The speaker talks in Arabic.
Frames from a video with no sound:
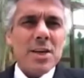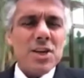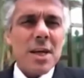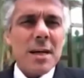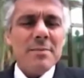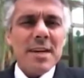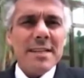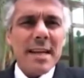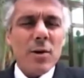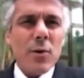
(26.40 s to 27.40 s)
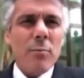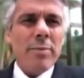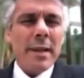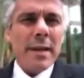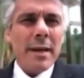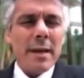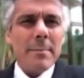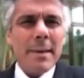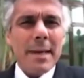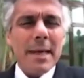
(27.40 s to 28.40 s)
الشعب الجزائري كومبلي
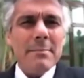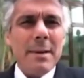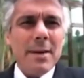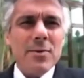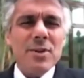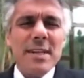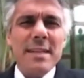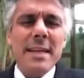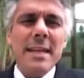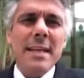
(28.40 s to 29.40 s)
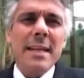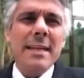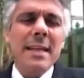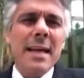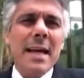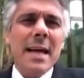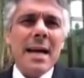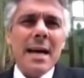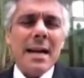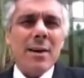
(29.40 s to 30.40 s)
40 مليون جزائريين
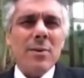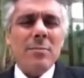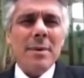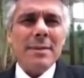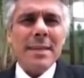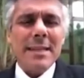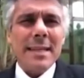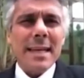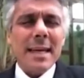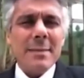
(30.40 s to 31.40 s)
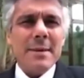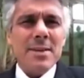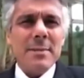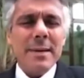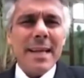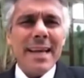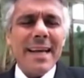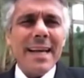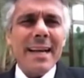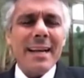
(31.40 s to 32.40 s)
راهم تحت اقامه جبريه
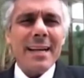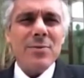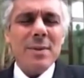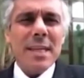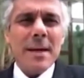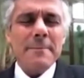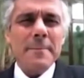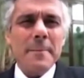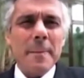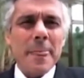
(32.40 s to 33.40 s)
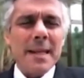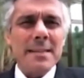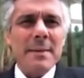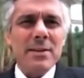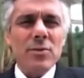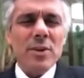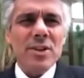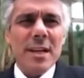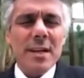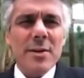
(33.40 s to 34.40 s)
غير قانونيه سمعتوا
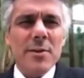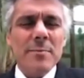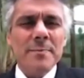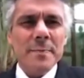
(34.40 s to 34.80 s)
واش قال اليوم